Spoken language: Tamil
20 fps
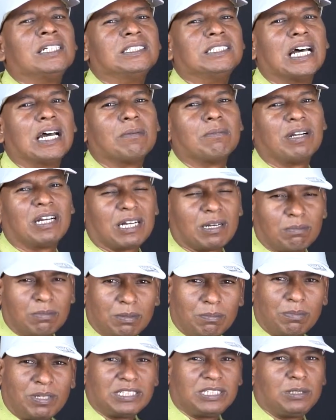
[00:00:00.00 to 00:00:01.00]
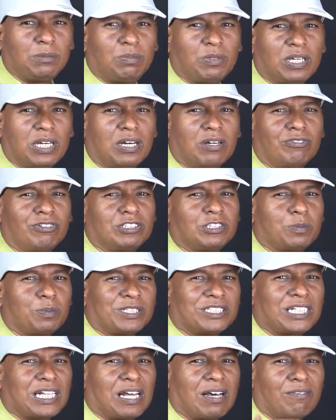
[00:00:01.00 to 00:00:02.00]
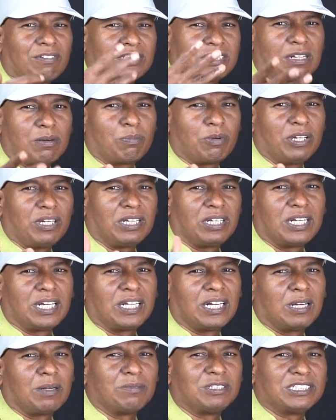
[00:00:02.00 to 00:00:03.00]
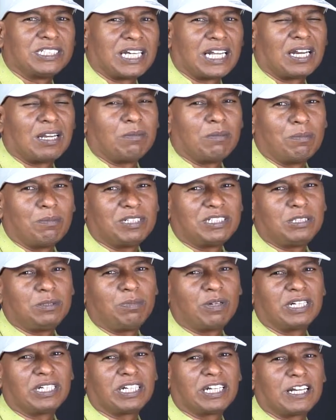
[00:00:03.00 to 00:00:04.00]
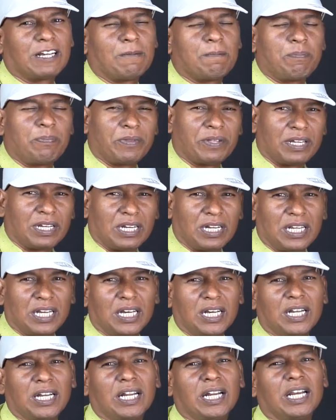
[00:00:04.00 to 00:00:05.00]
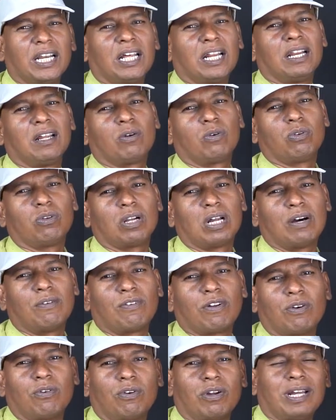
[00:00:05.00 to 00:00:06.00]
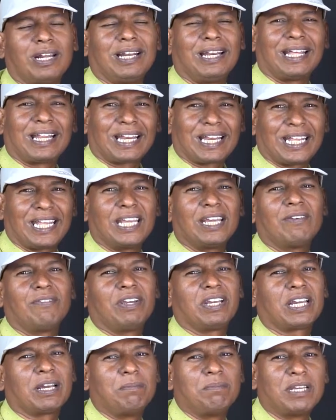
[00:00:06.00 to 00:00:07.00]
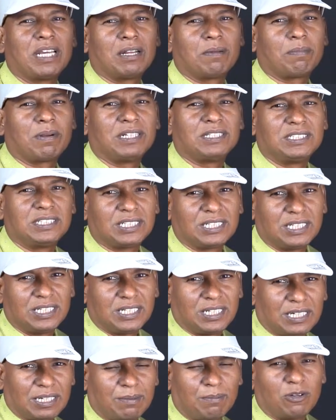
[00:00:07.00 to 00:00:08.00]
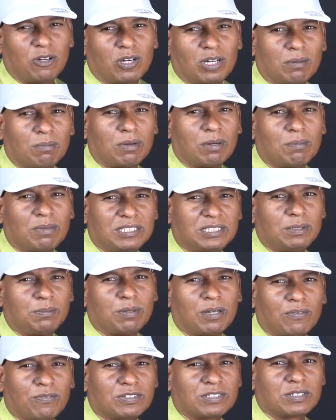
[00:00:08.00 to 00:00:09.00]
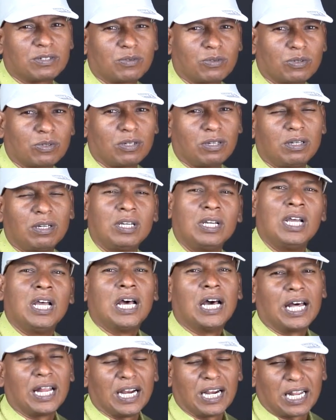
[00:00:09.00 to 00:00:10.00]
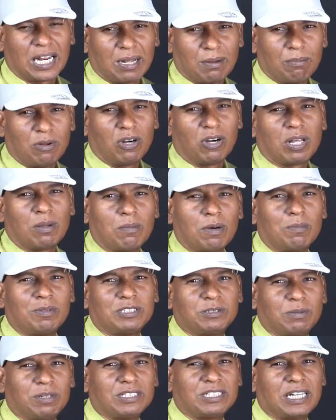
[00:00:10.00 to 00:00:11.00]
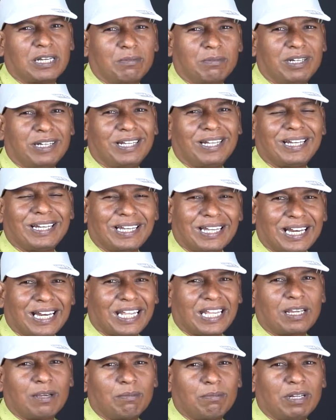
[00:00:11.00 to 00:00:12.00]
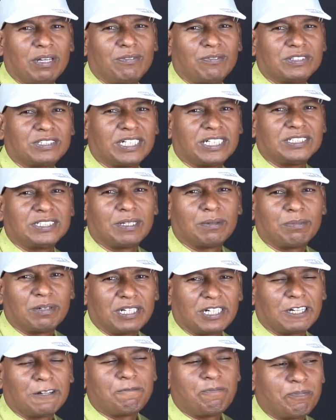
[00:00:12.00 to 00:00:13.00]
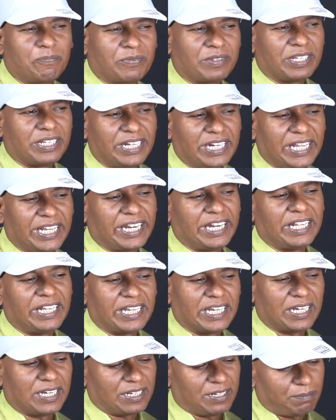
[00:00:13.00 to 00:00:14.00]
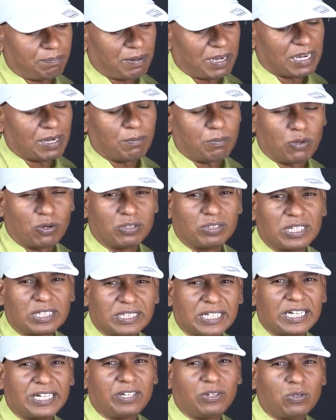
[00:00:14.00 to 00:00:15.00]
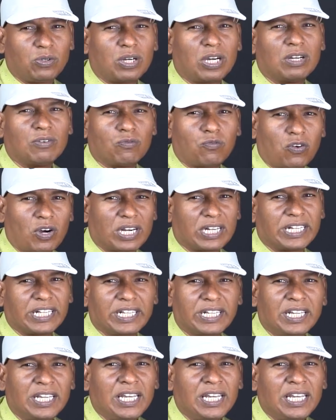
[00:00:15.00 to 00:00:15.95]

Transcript: ஜாயின் பண்ணுற மெம்பர்ஷிப்புக்காகவும் ஸ்பெஷல் ஆஃபர்ஸ்லாம் போயிட்டுருக்கு அதனால் நம்ம சேனலில் மெம்பர்ஷிப் ஆனிங்கன்னா நான் ரெகுலரில் கொடுக்குற ஆஃபரோட நிறையவே கம்மியான ப்ரைஸுக்கு நம்மளோட மெம்பர்ஷிப் ஆஃபர்ஸ் கொடுக்குறோம் அதனால் நம்மளோட மெம்பர்ஷிப்பில் ஜாயின் பண்ணி நிறைய பெனிஃபிட்ஸை என்ஜாய் பண்ணுங்கள் இன்றைக்கி நீங்கள் பார்க்க போகிற இந்த தேர்ட்டி டூ அண்ட் ஃபார்ட்டி